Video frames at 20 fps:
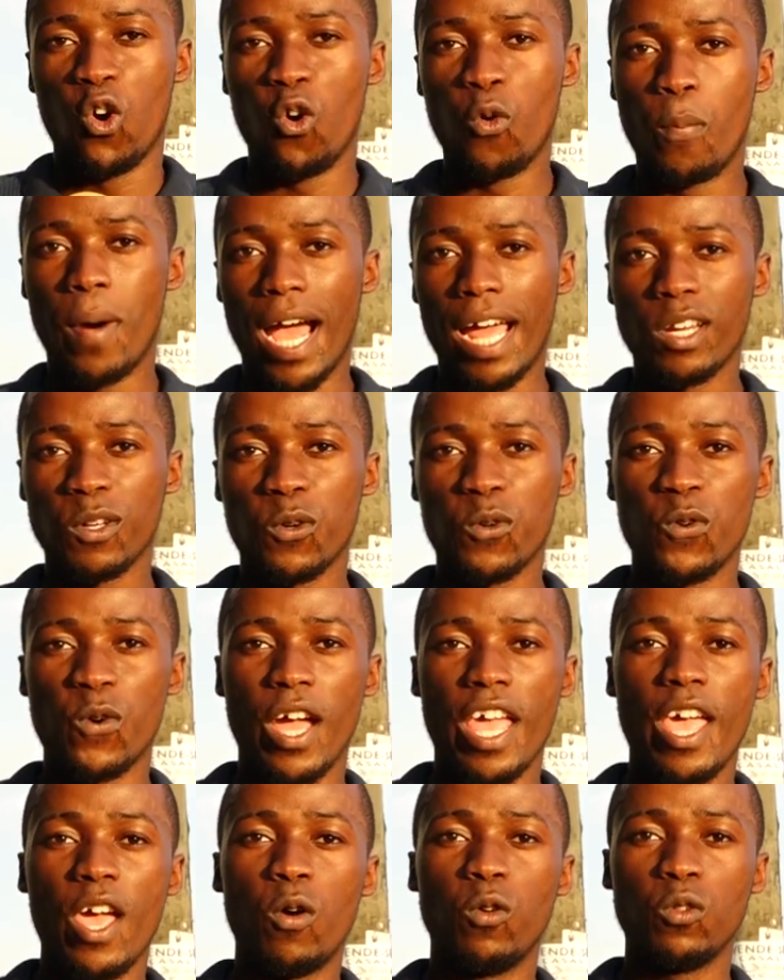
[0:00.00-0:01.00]
O barco
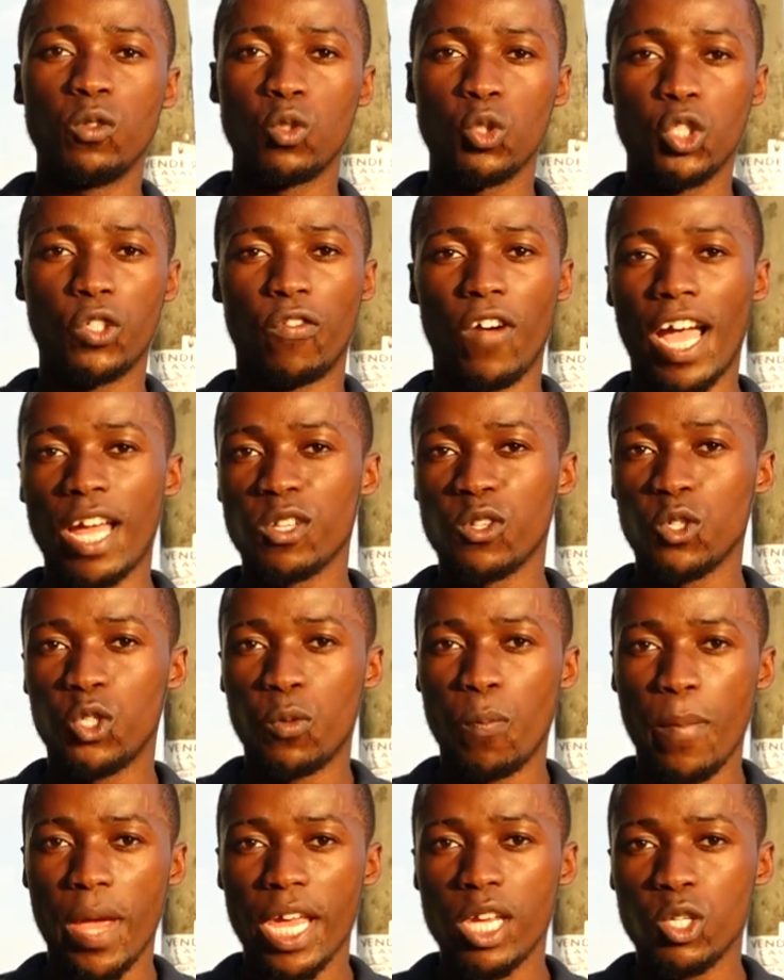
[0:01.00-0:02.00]
é um dos vários
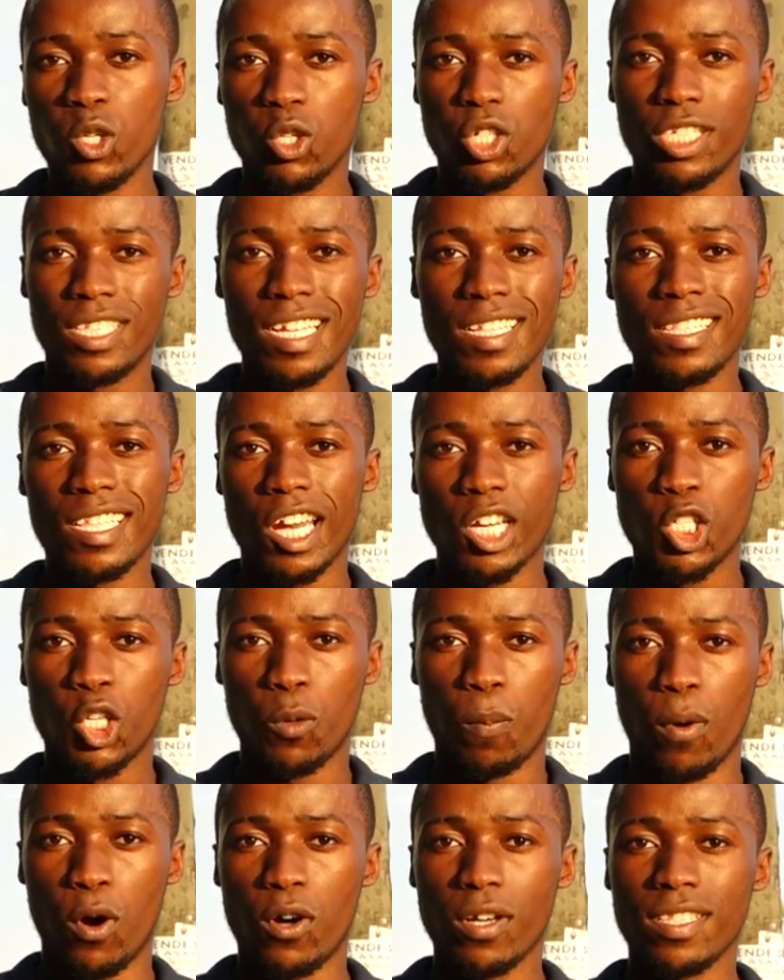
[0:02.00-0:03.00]
meios de
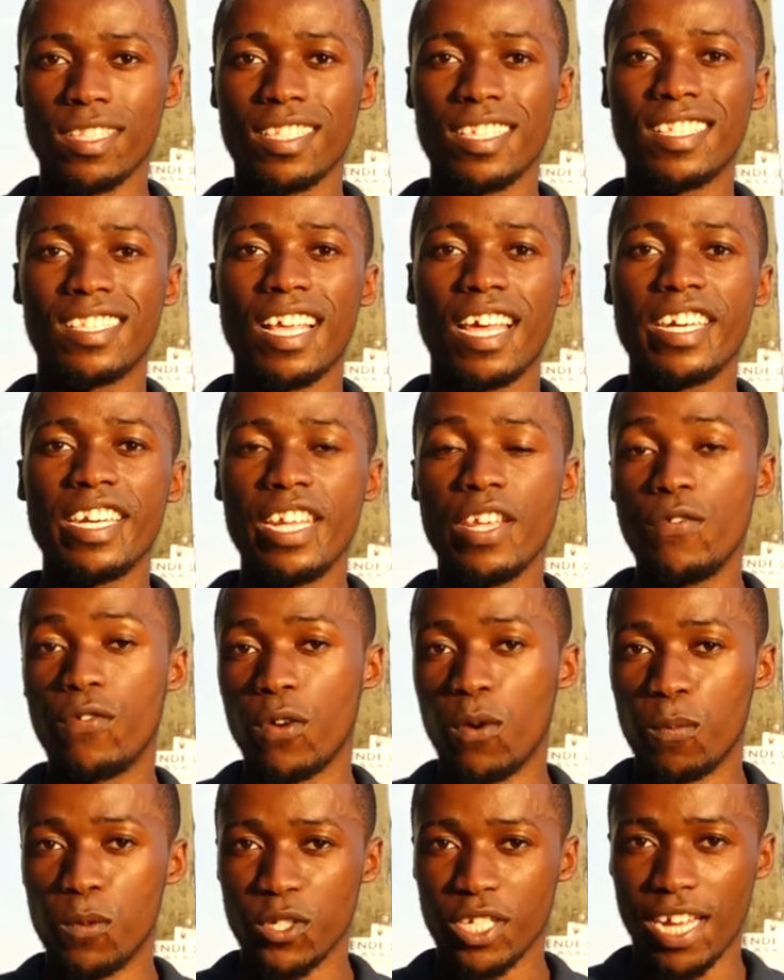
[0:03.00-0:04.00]
transportes a
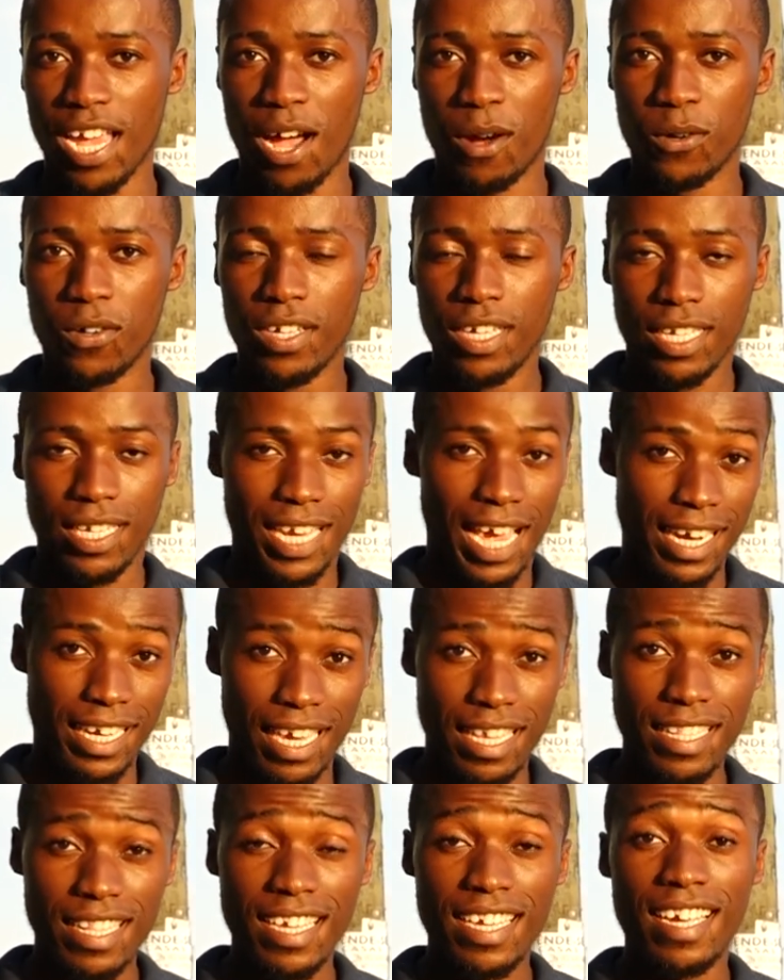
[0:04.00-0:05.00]
nível mundial e há
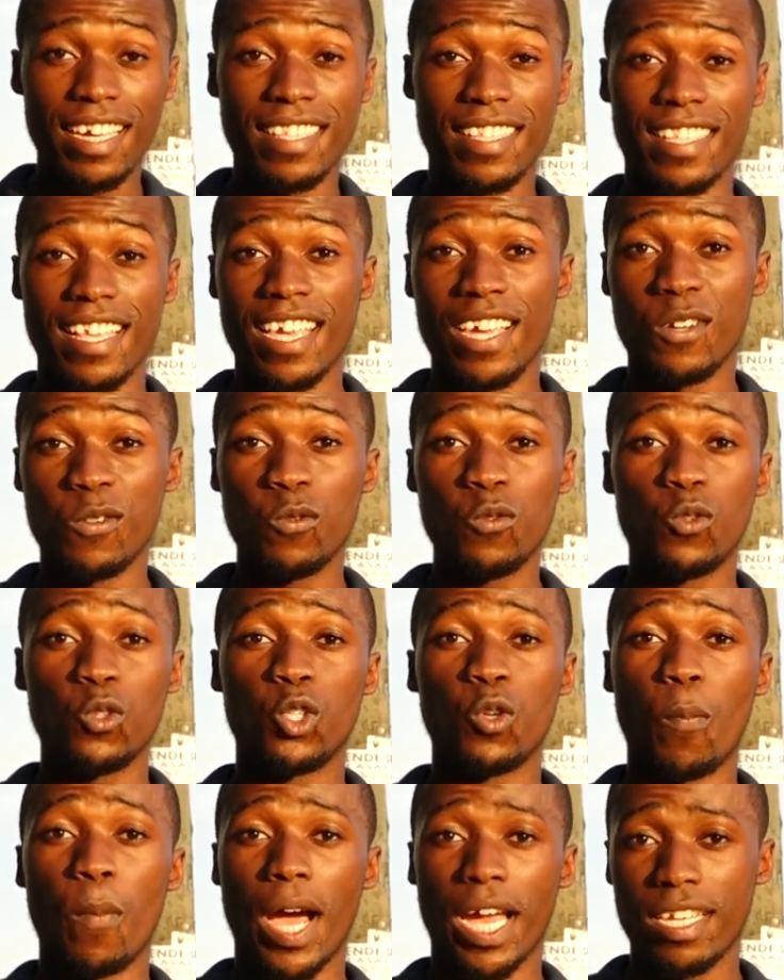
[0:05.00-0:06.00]
quem diga ser um
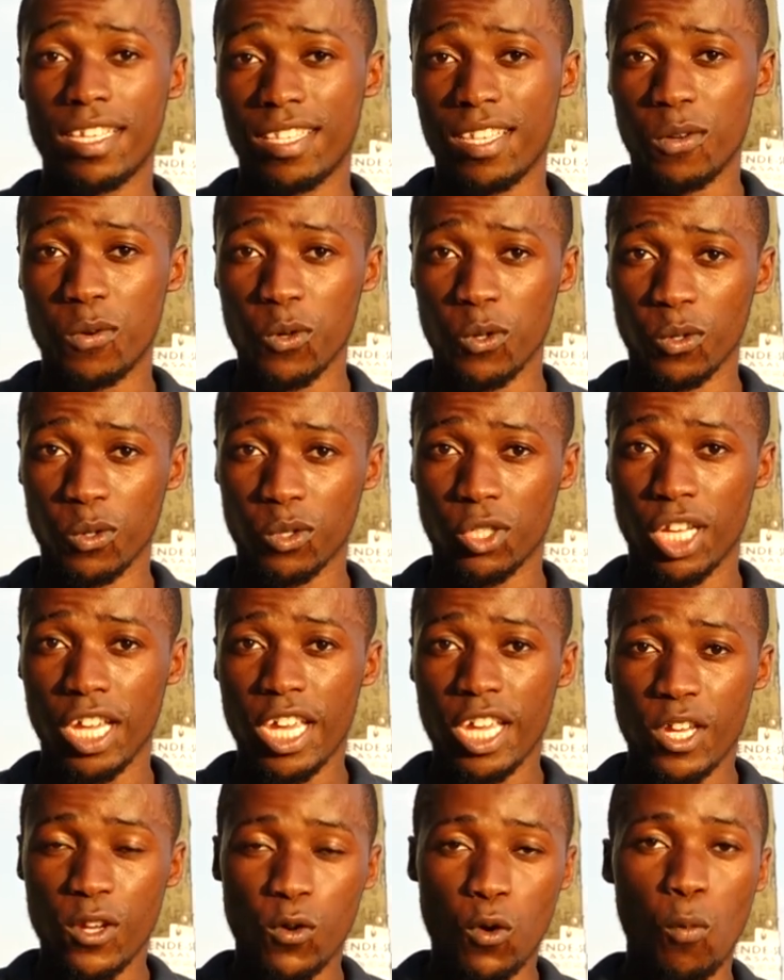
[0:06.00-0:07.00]
dos mais seguros.
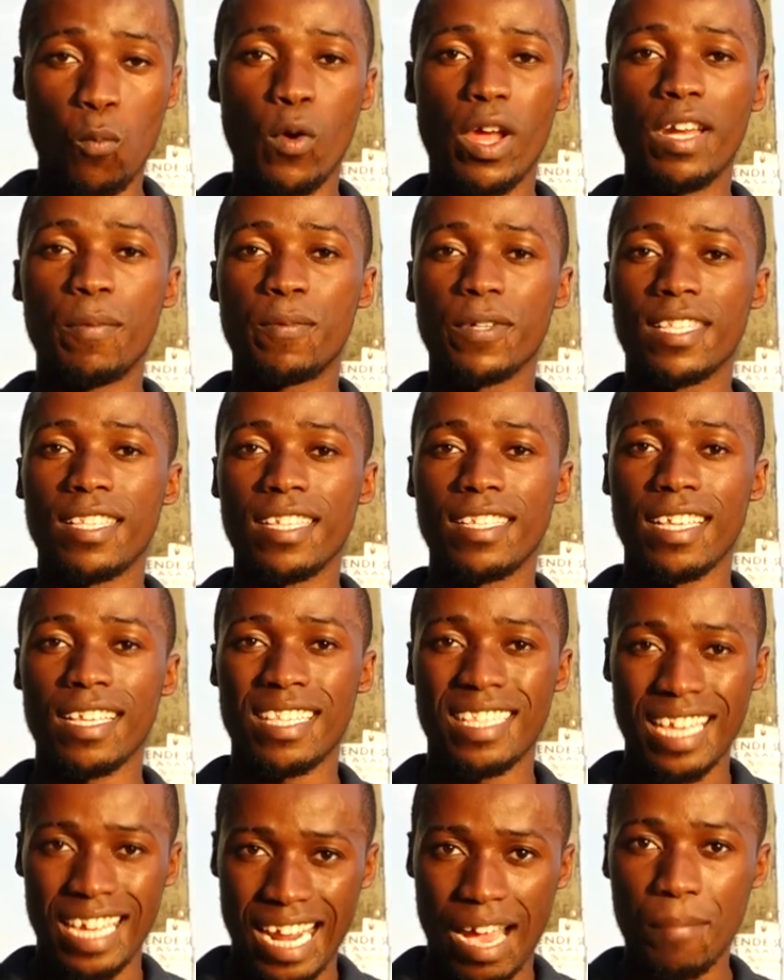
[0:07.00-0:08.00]
E como ele precisa
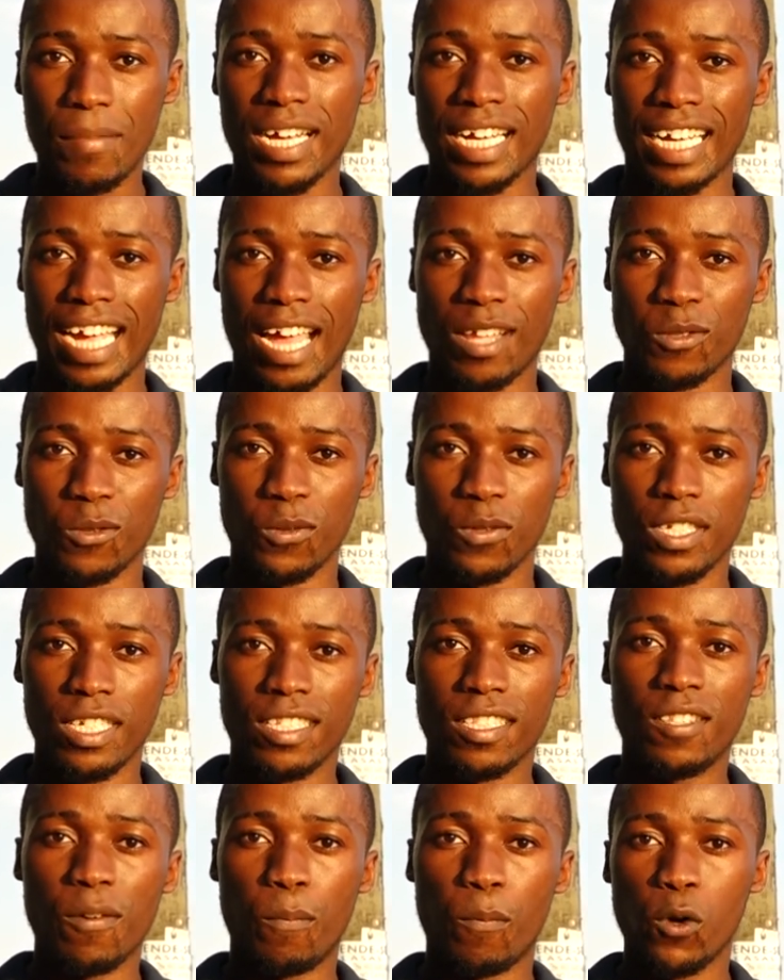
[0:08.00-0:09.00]
ser amarrado
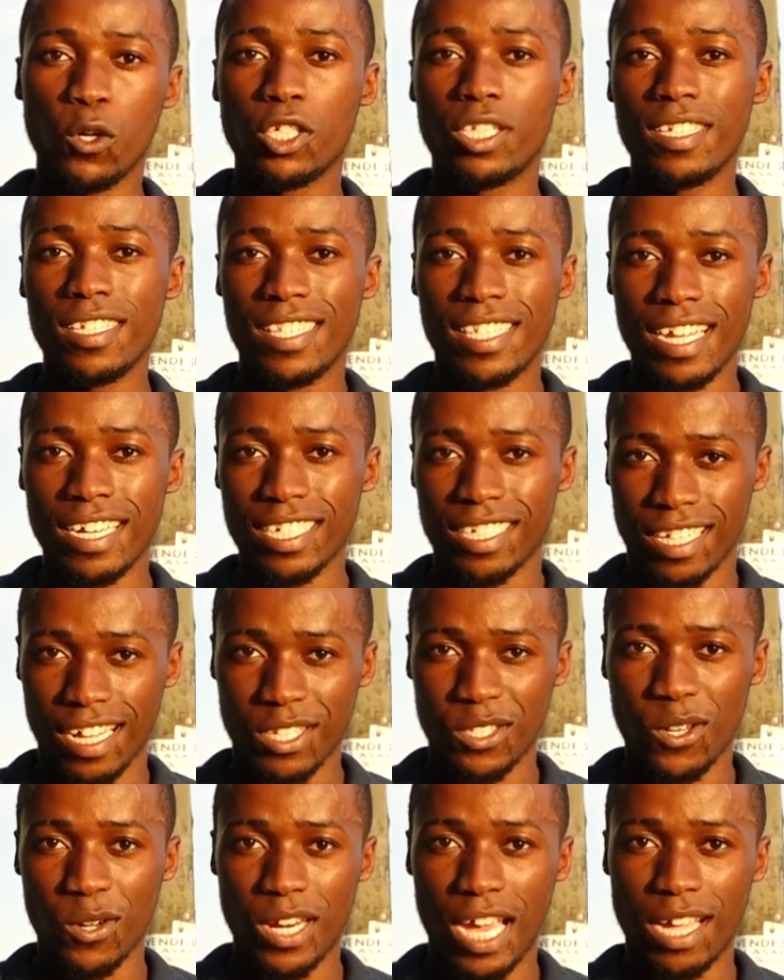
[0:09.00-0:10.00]
depois de ser
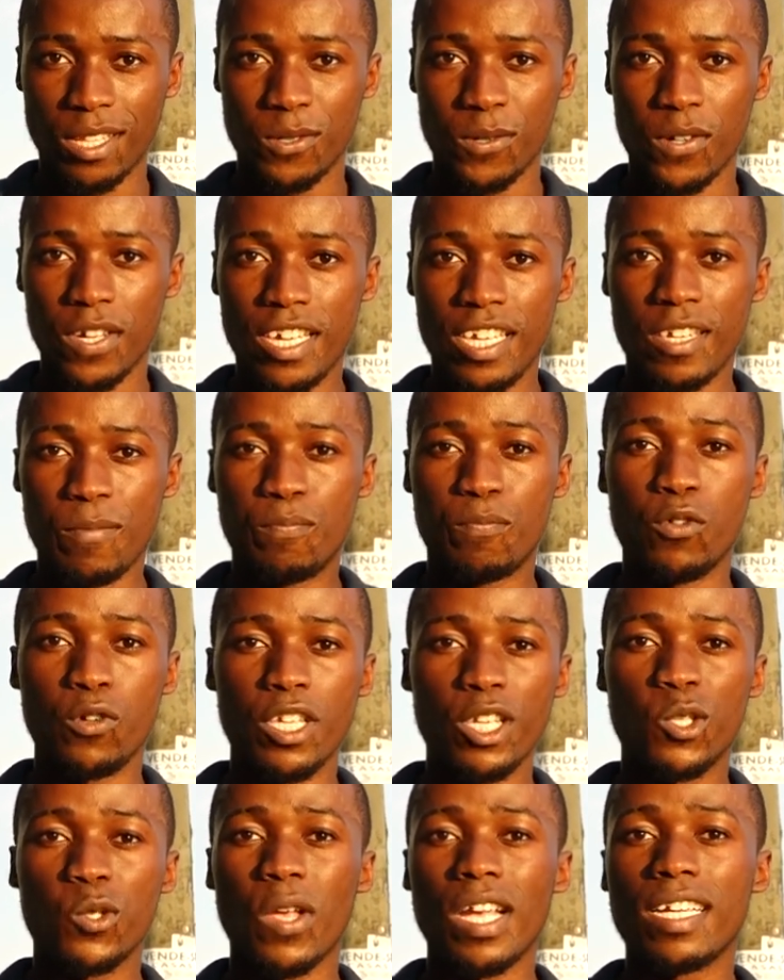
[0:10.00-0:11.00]
estacionado, por
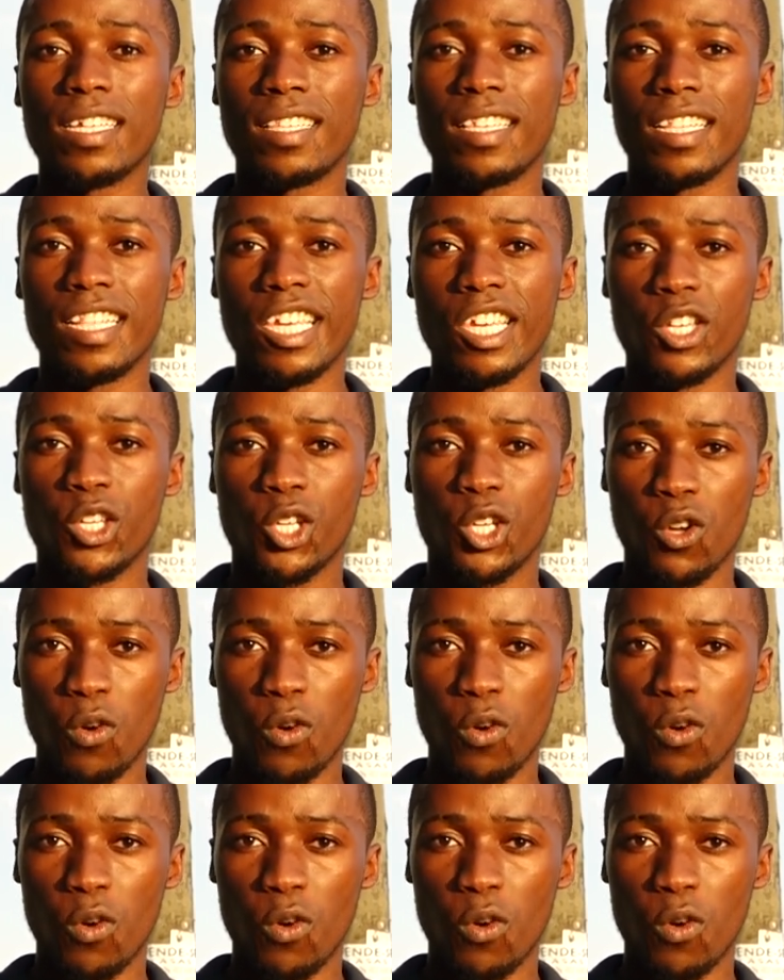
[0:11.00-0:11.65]
isso é que se diz